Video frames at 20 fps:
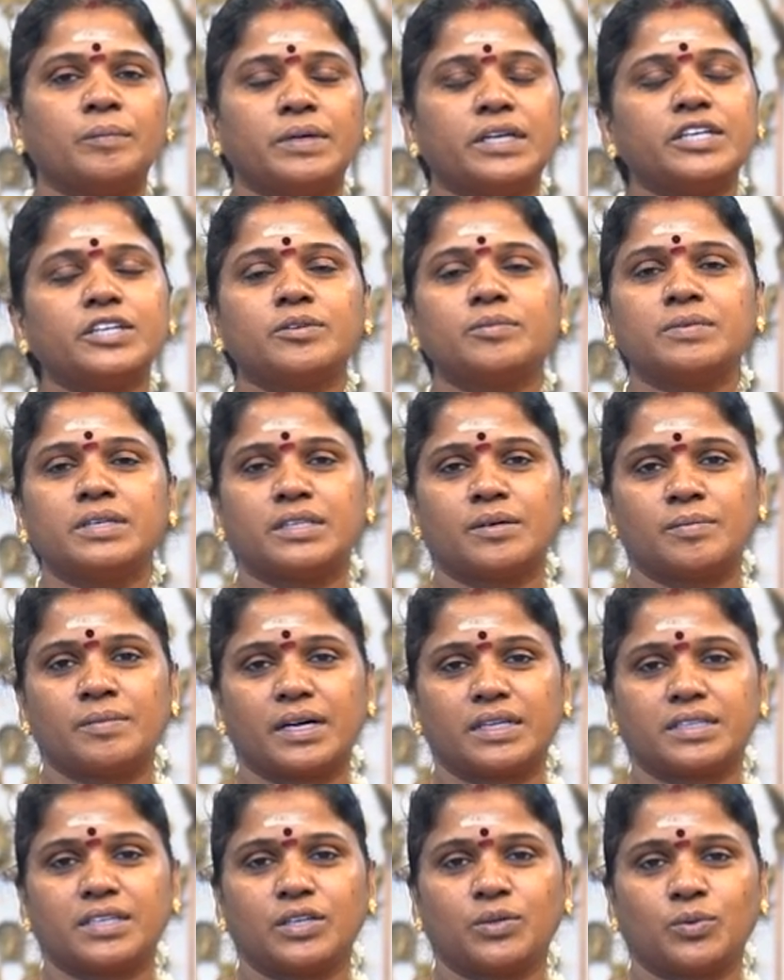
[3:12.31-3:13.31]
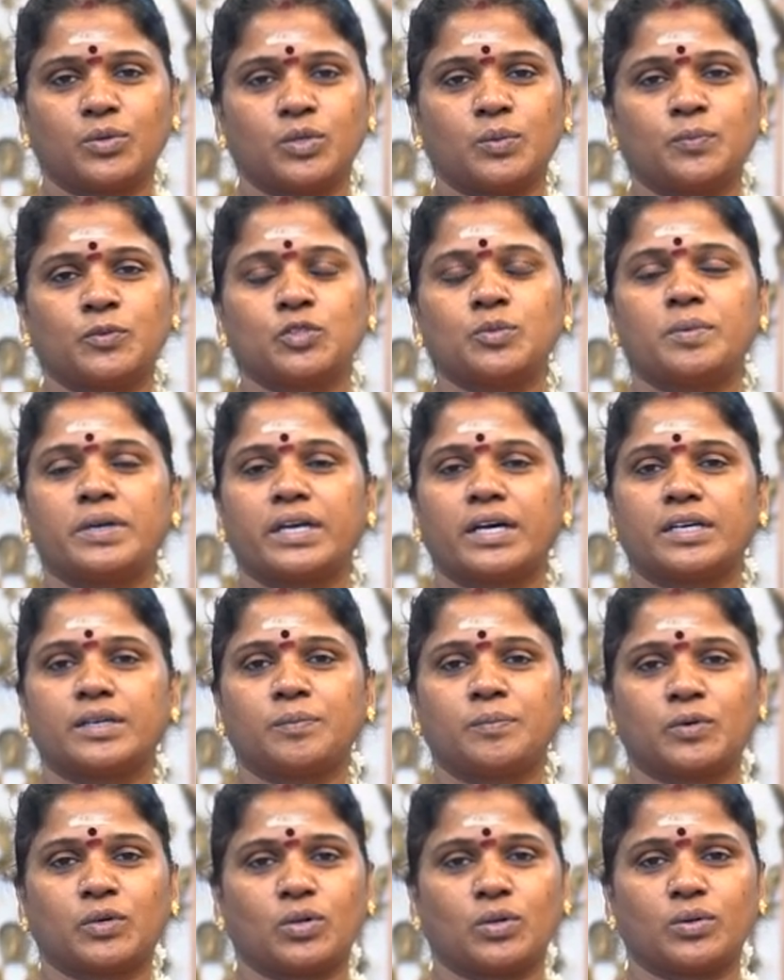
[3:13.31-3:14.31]
மீண்டும் இதை மாதிரி ஒரு புதுமையான
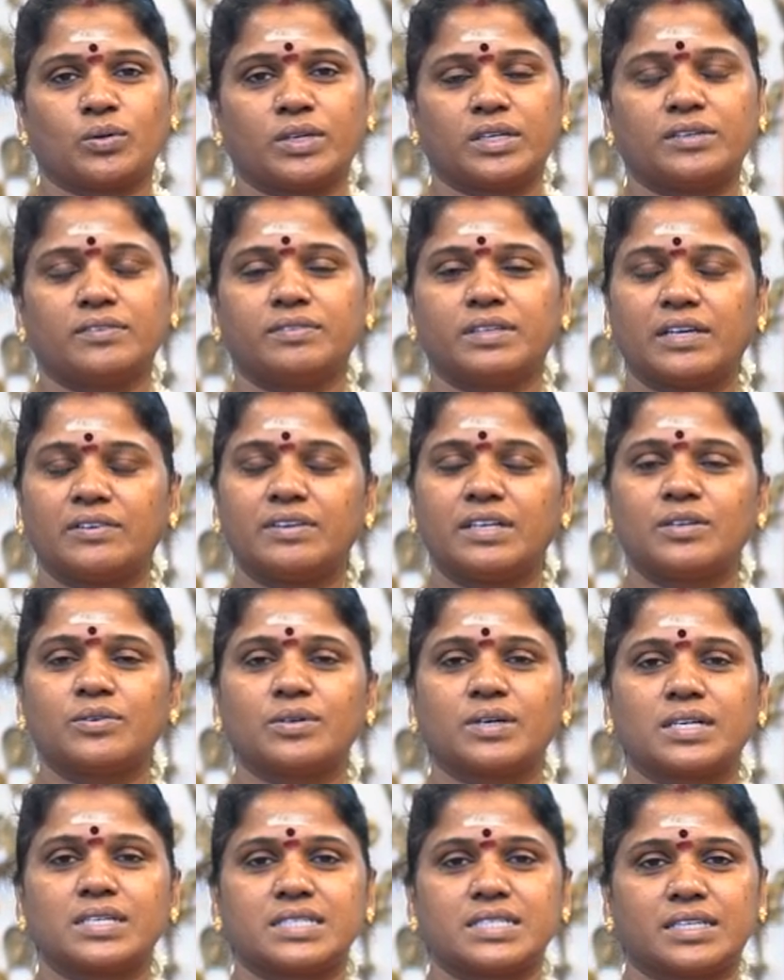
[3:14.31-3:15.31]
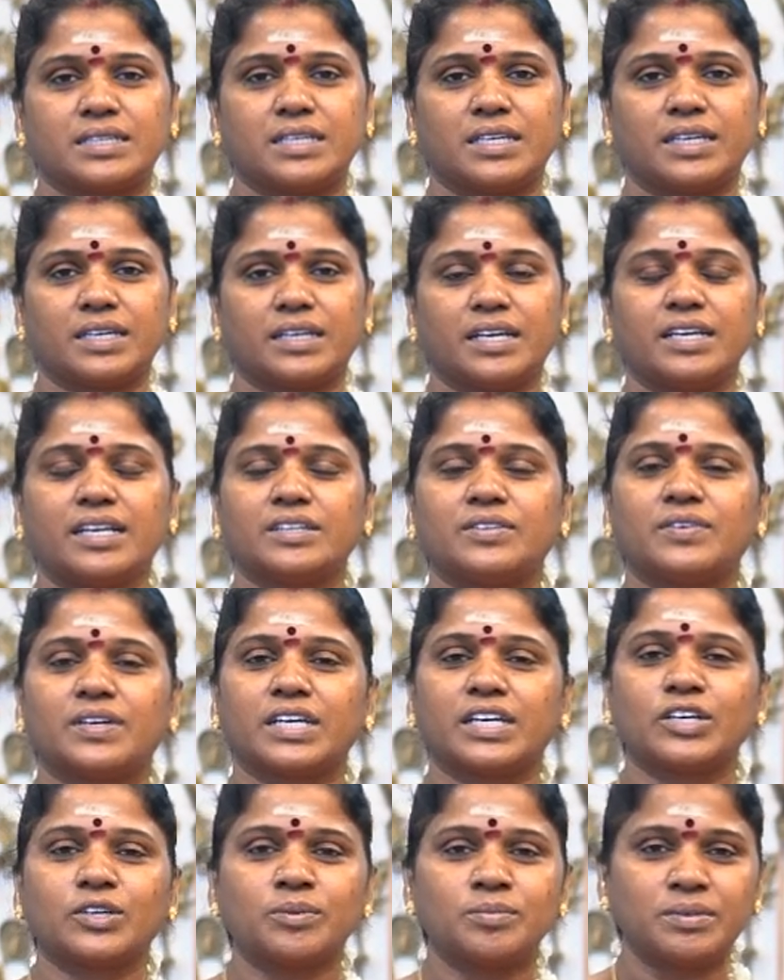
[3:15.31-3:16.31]
பொருளோட விரைவில் உங்களை சந்திக்கிறேன் அது
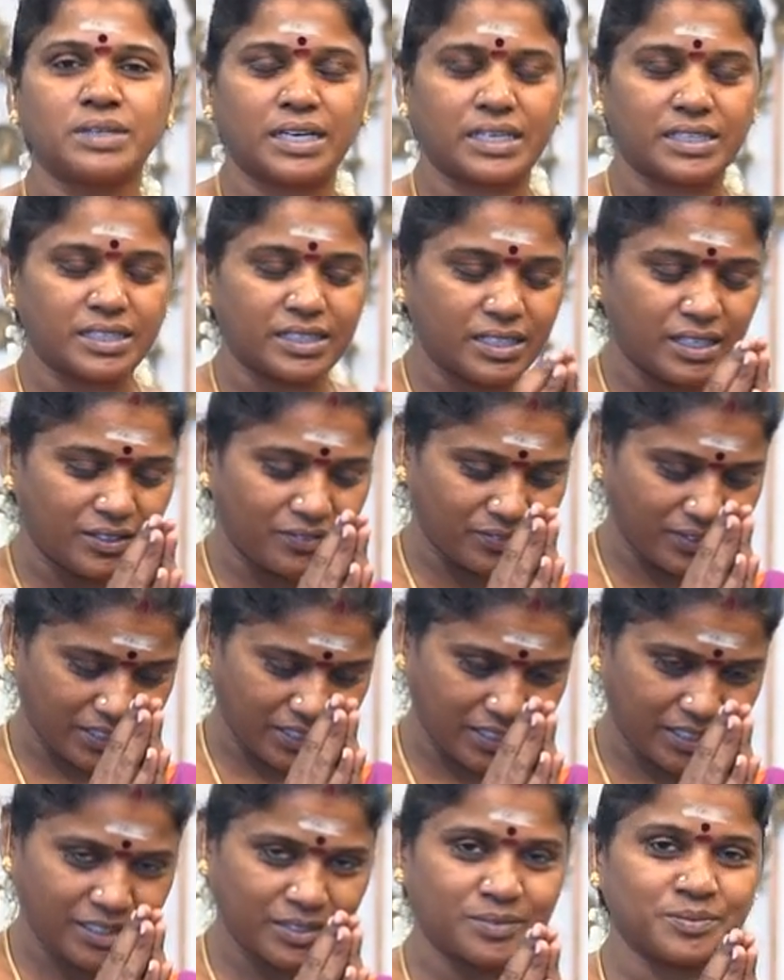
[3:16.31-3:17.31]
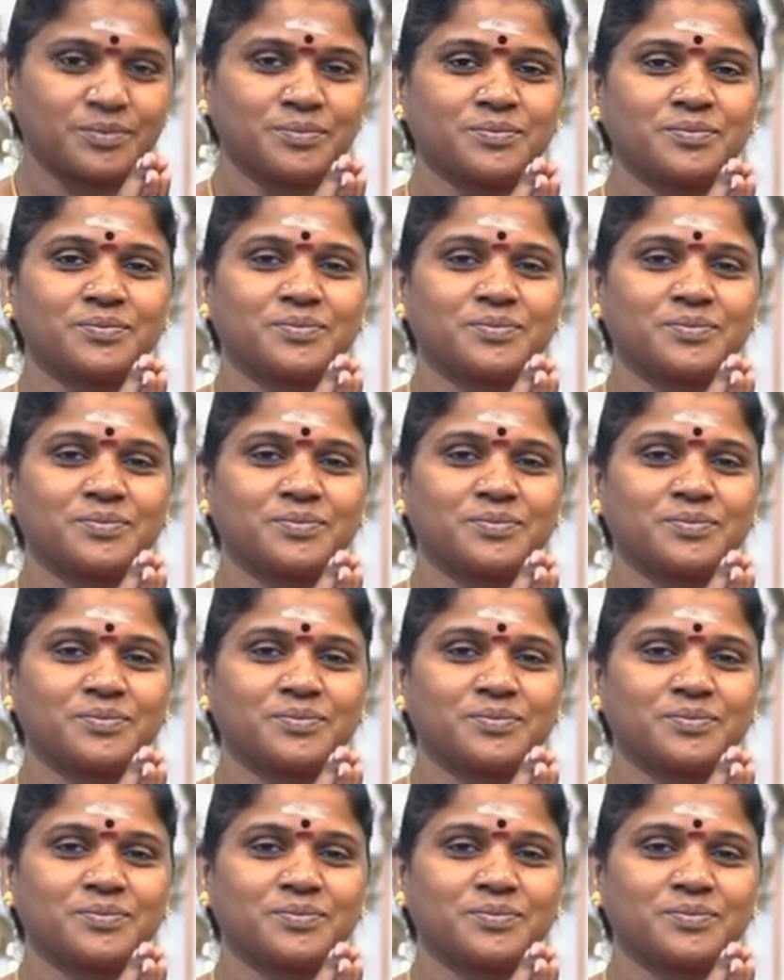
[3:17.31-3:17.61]
வரைக்கும் நன்றி வணக்கம்